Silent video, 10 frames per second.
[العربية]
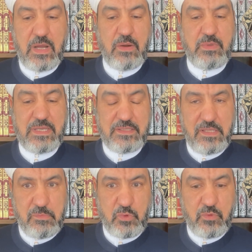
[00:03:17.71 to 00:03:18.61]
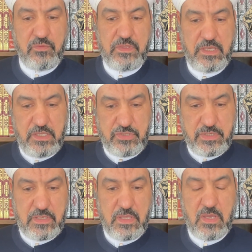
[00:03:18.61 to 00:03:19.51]
أو يتيمه في
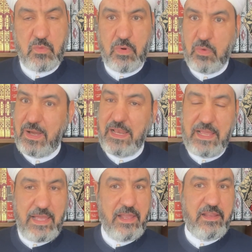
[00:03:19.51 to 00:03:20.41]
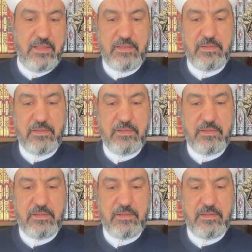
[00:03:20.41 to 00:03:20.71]
حجره وهو على أهله